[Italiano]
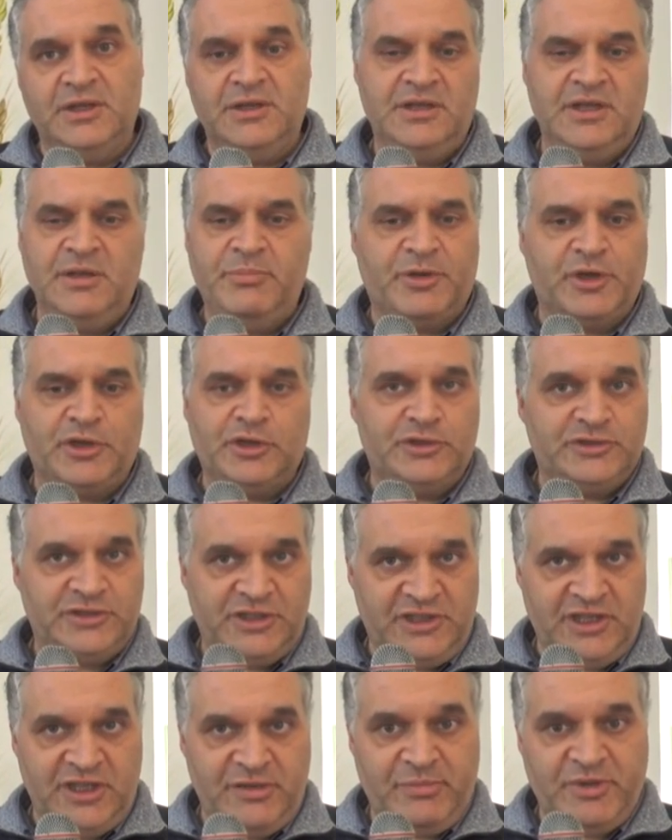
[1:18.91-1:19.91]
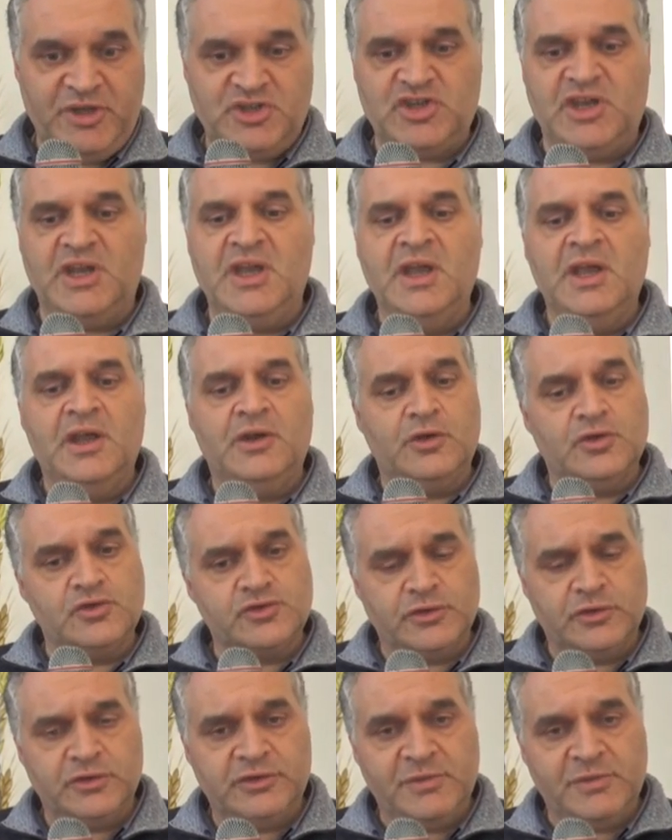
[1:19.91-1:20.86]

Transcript: di, prodotti tipici non solo